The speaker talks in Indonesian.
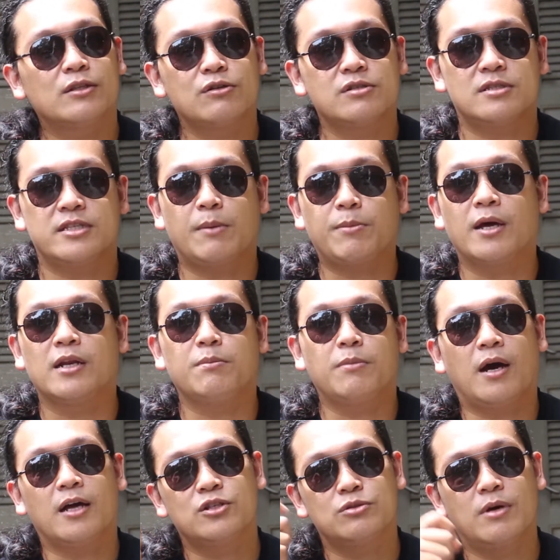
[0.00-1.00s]
terus setiap hari
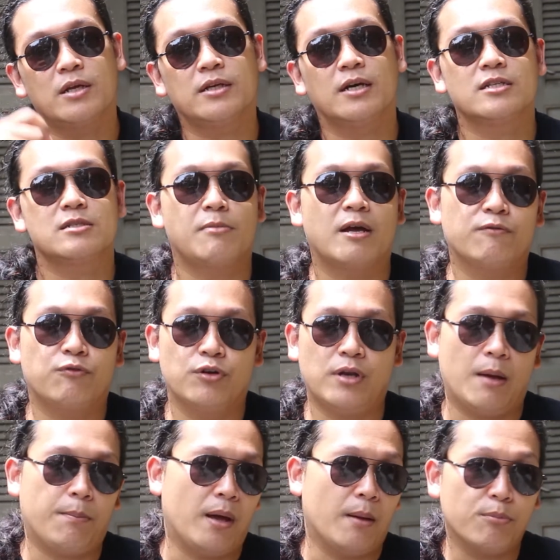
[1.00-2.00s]
bahkan cuma dengan
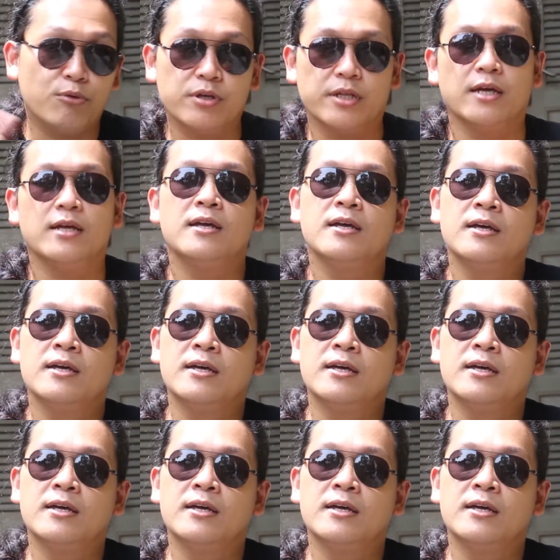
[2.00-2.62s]
smartphone apapun ya,